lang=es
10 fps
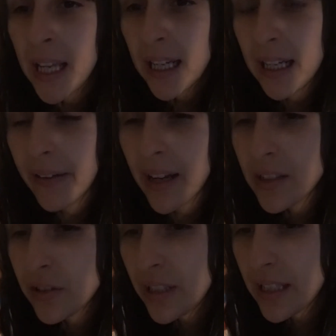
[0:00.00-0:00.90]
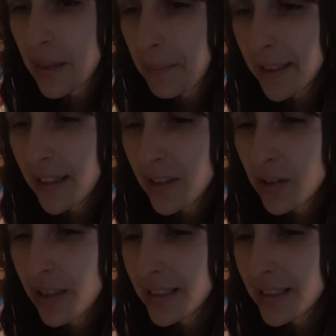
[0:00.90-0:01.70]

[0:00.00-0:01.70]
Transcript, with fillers: Y la verdad es que estos días, aparte de eso, es que he